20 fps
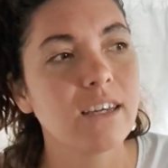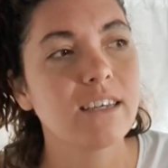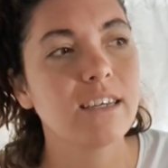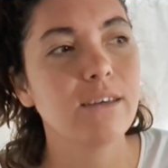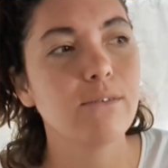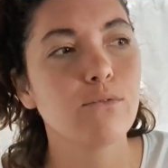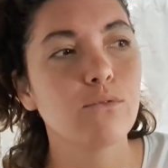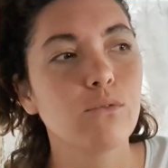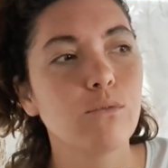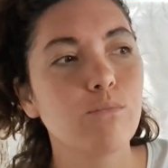
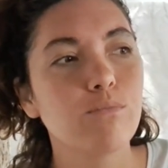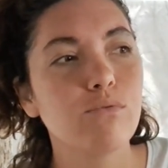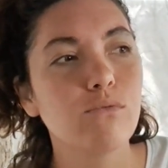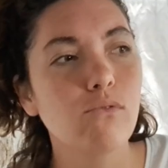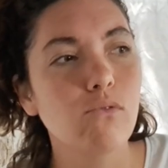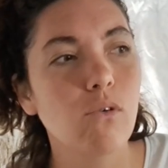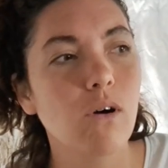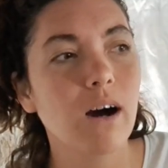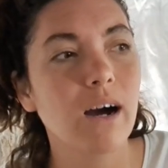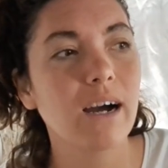qui vont
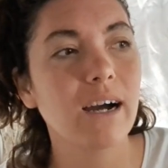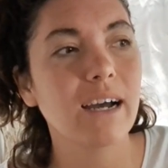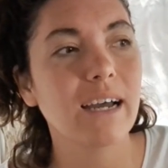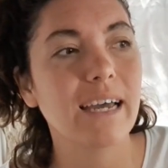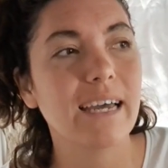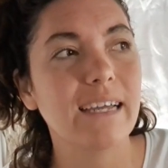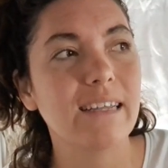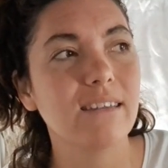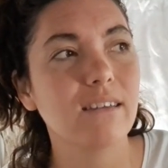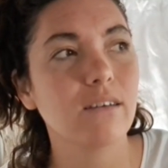pouvoir
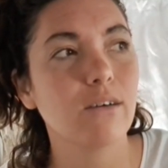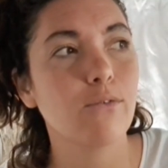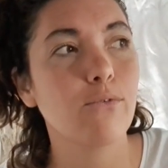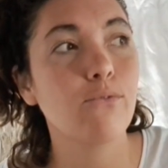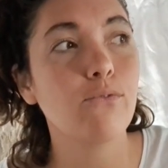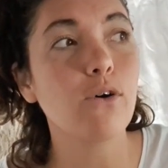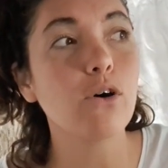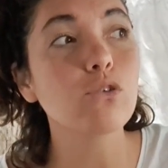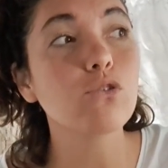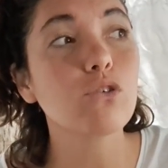être
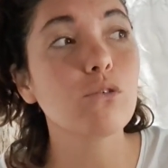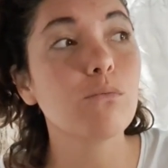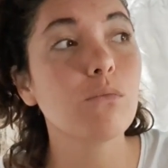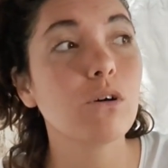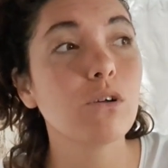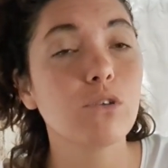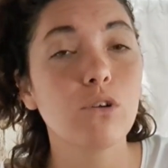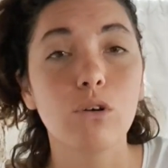fortement